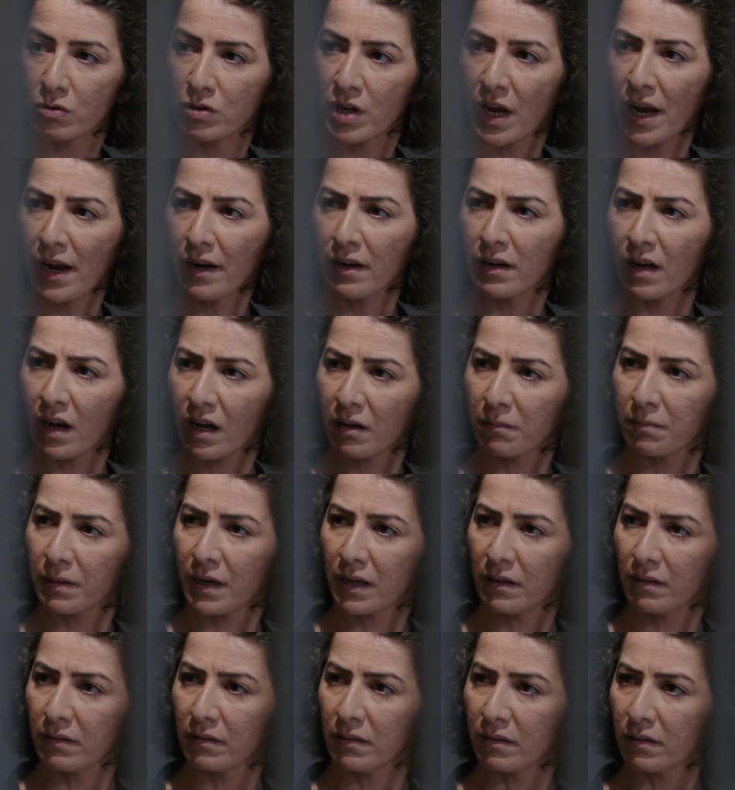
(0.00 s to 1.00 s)
Şey ya
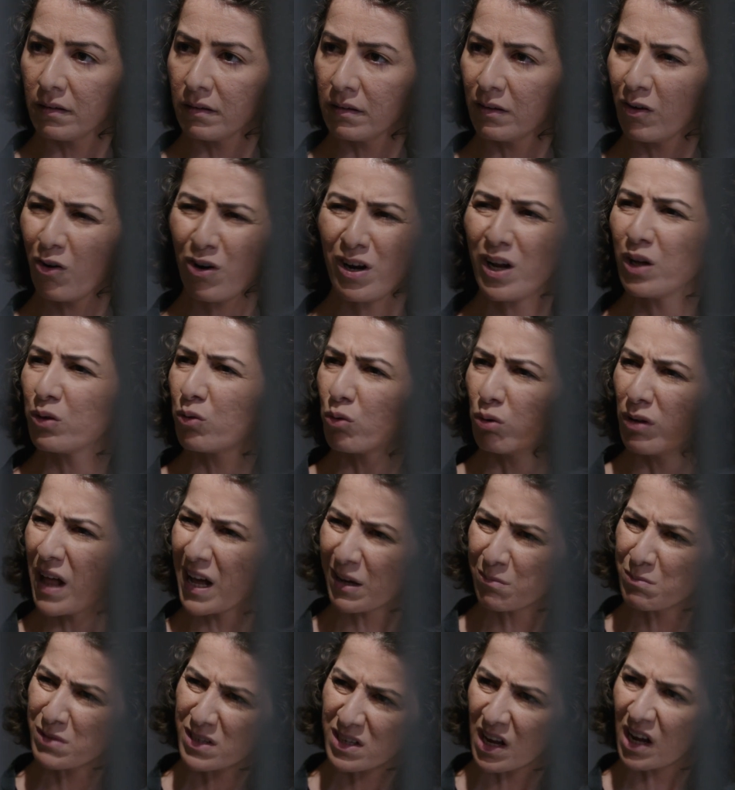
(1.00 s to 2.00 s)
ben e, öyle
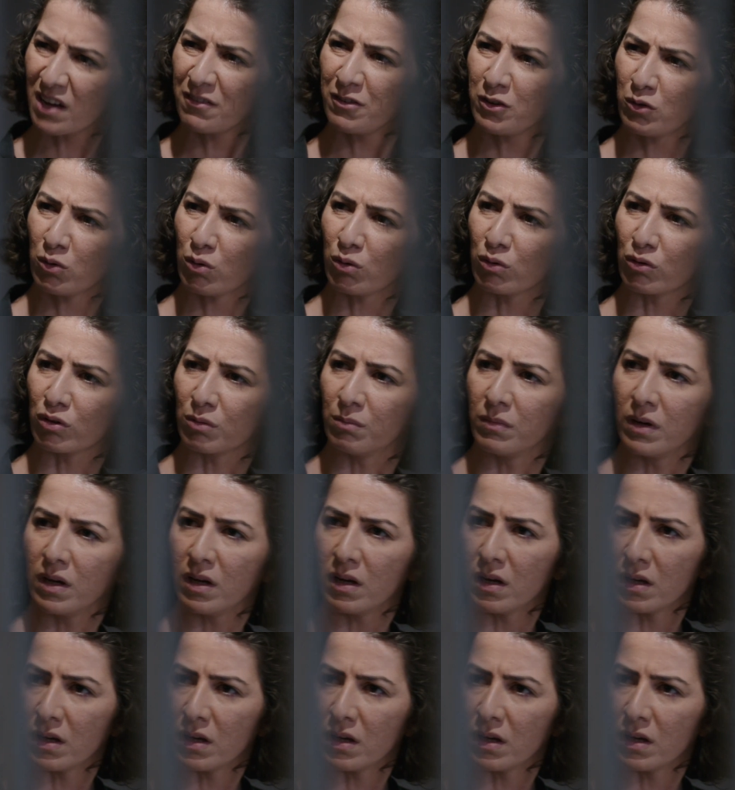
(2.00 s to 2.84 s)
kulak misafiri oldum.